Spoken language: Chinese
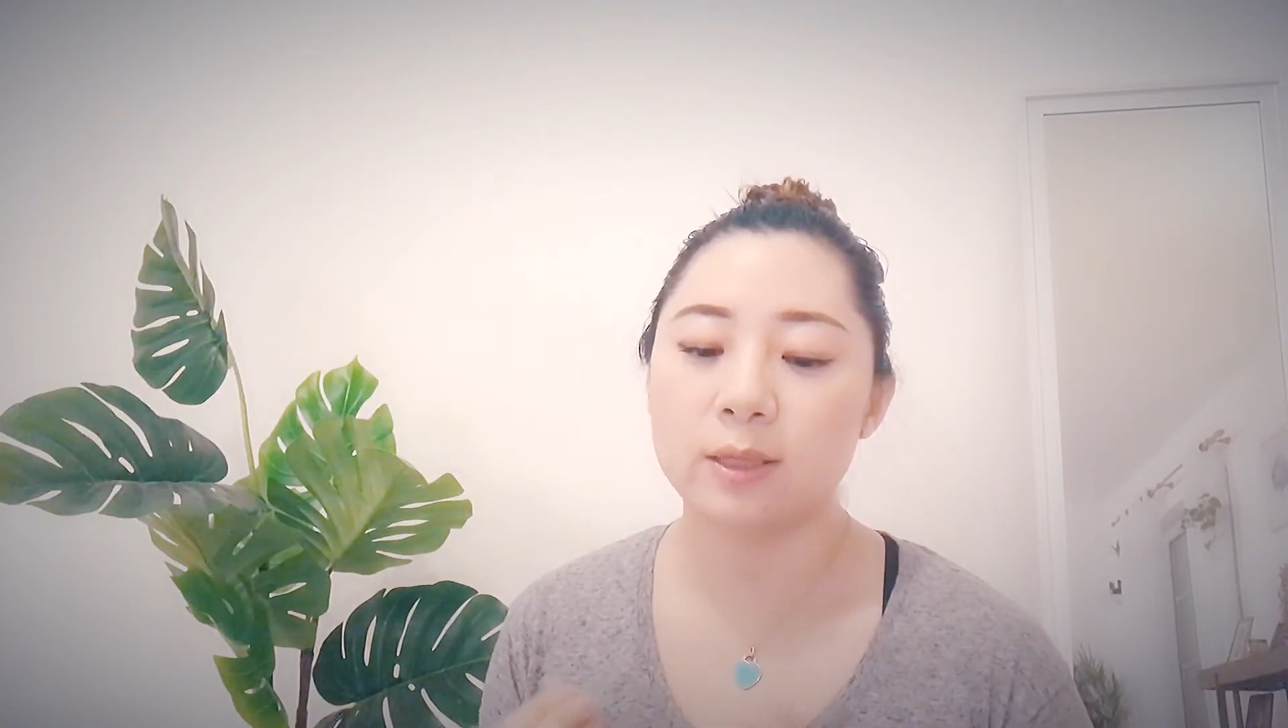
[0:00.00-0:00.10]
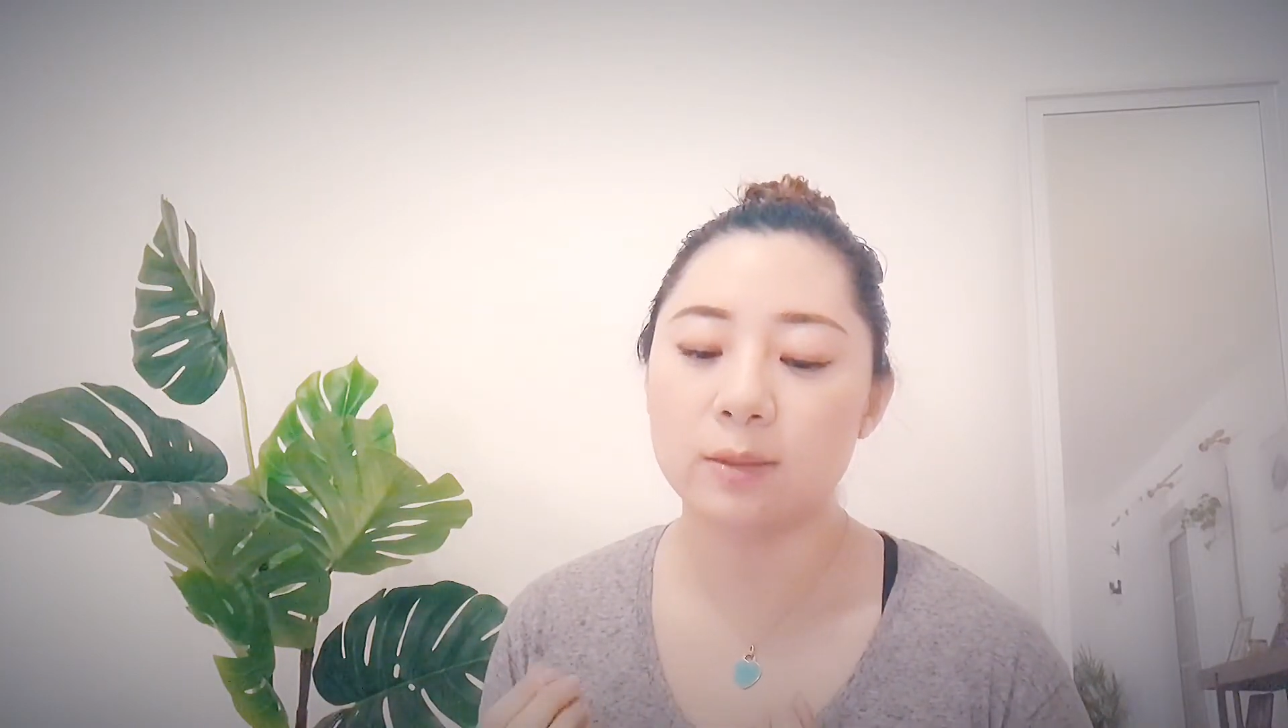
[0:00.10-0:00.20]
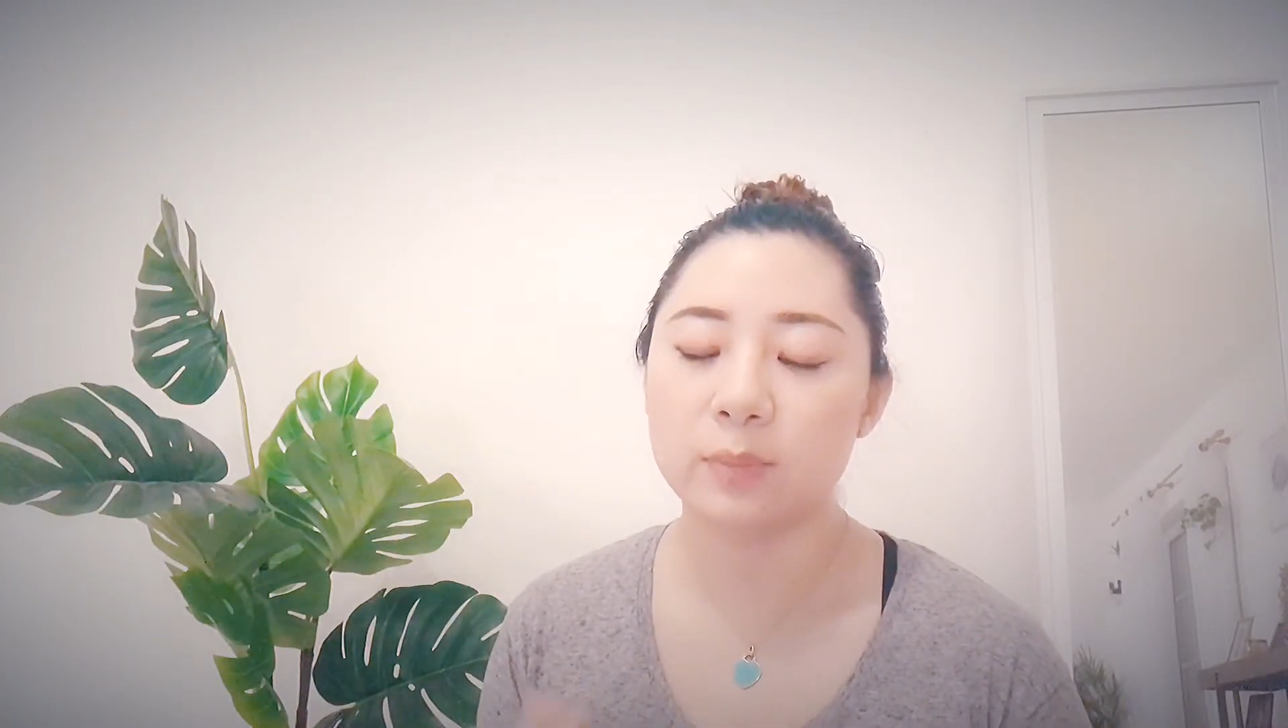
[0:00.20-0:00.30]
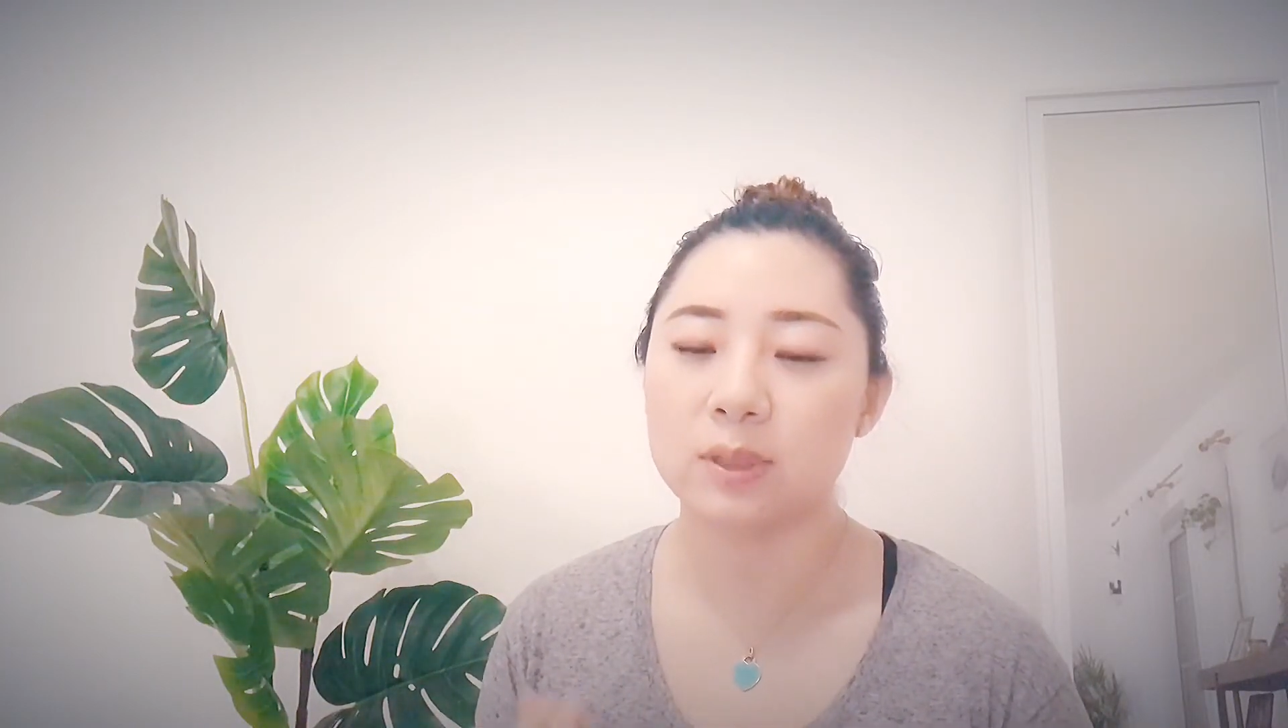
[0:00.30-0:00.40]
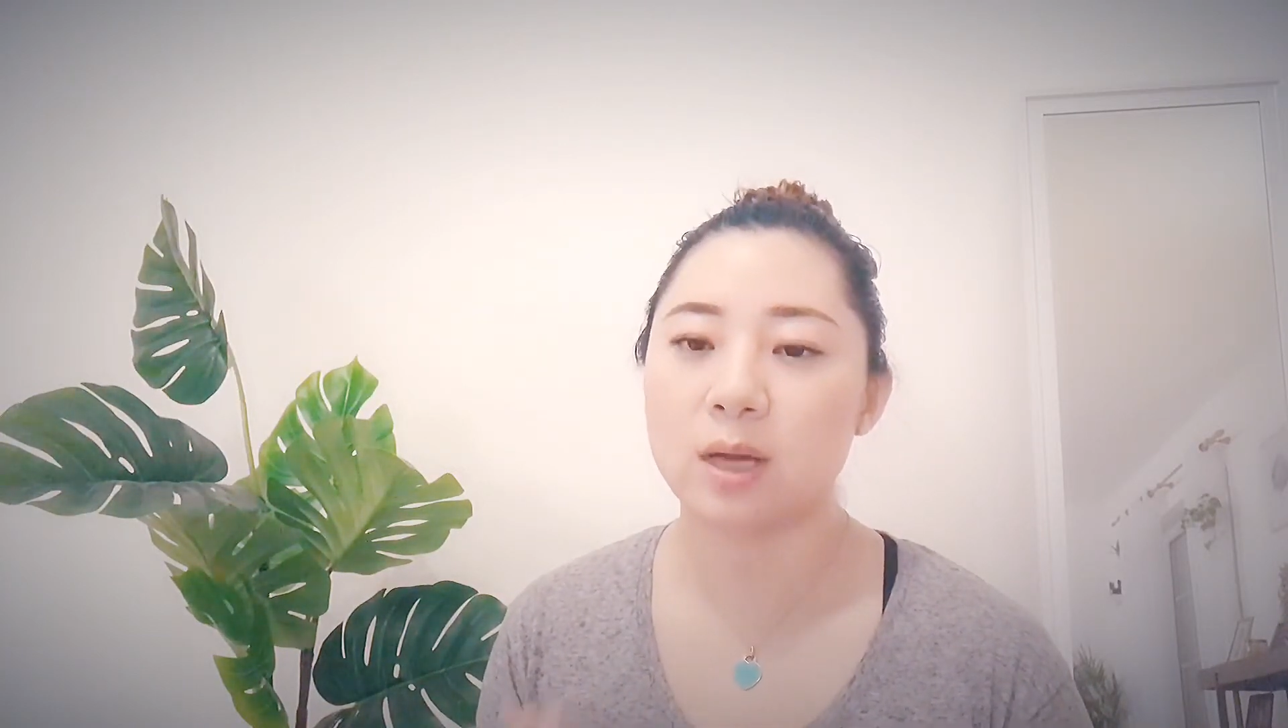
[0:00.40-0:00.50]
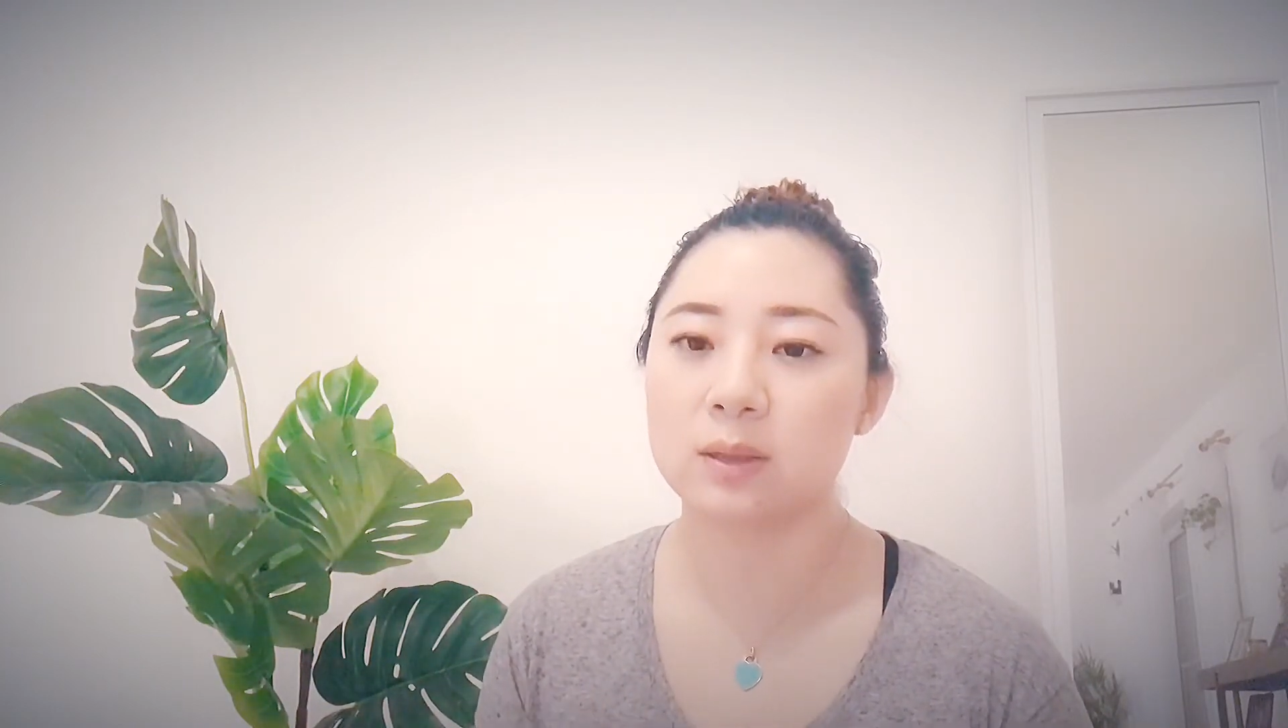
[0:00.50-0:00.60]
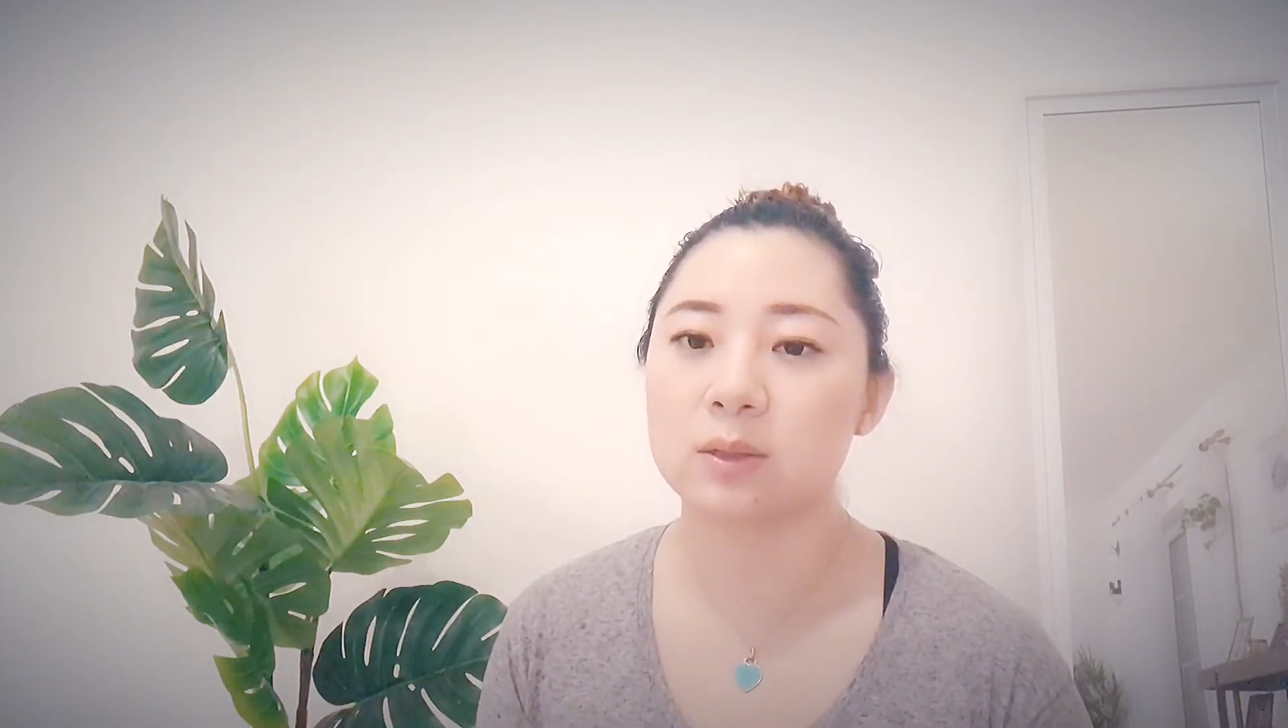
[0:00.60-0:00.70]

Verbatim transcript: 你比较